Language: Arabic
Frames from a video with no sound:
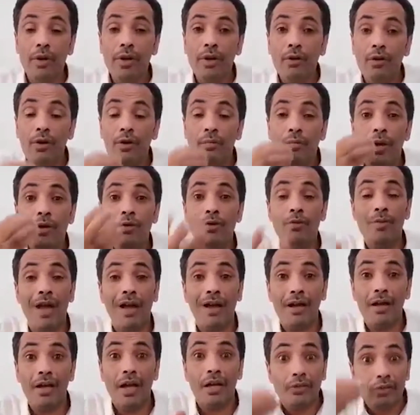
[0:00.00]
وانا اقول لهم من هم
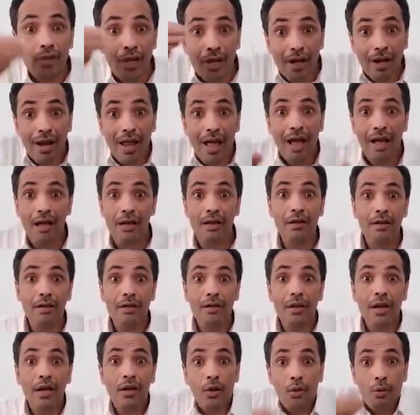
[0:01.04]
يا اخي انصار الله
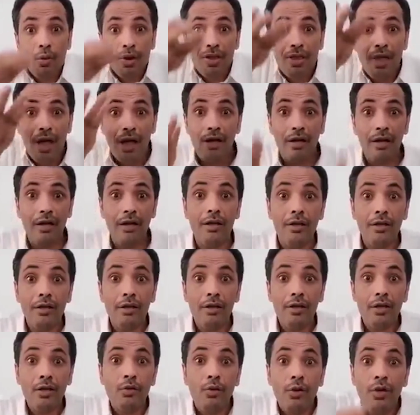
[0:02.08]
الحويد يا اخي
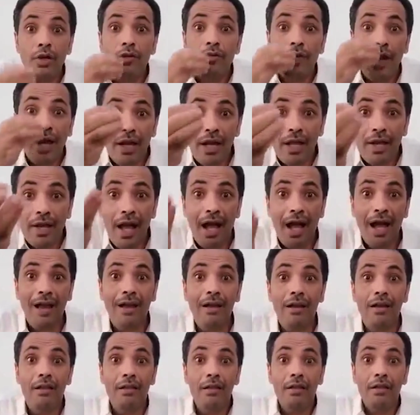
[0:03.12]
يقول لي فعلنا
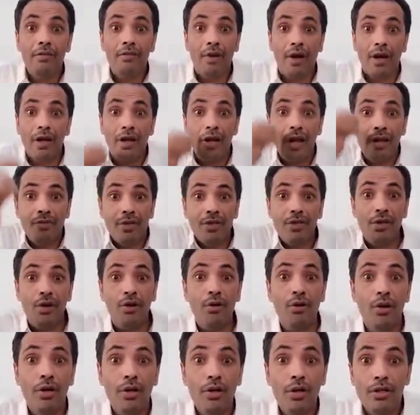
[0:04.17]
حل فعلنا
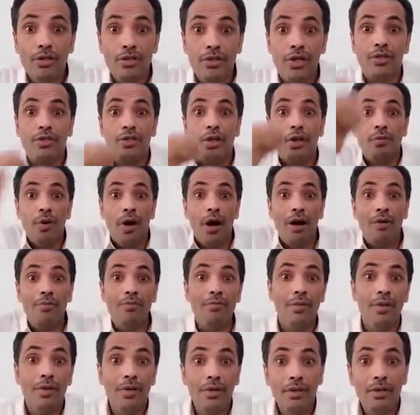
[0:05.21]
فيديو شرشح
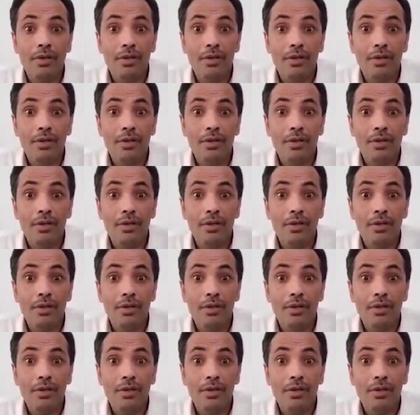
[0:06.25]
بهم